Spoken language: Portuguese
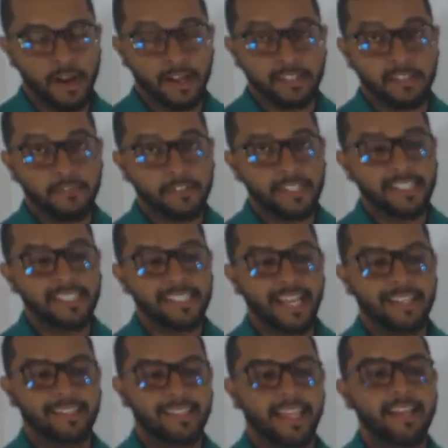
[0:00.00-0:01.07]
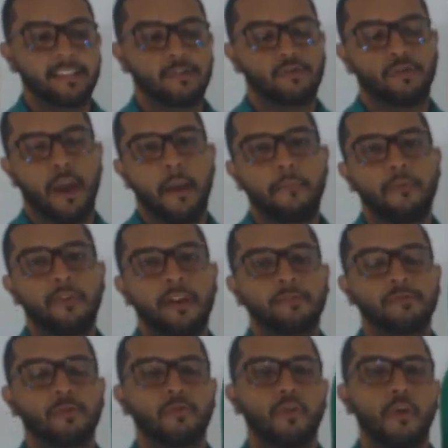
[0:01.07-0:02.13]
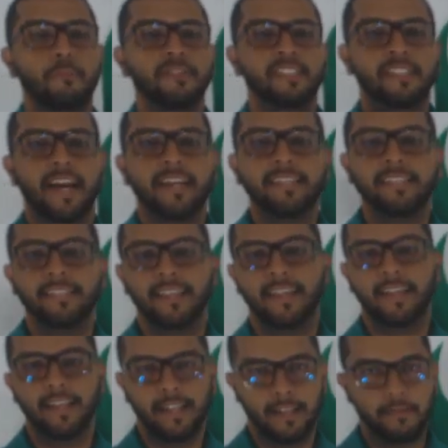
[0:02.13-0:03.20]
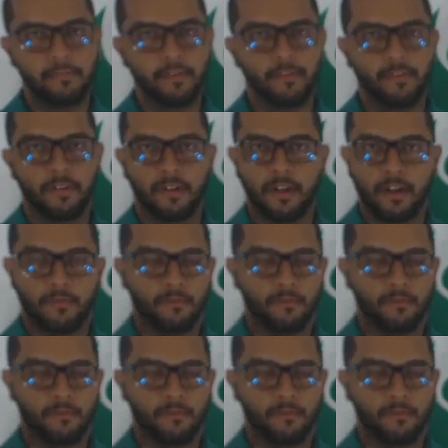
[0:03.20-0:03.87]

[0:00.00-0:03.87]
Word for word: Se você está tenso, é porque o seu corpo está em desequilíbrio.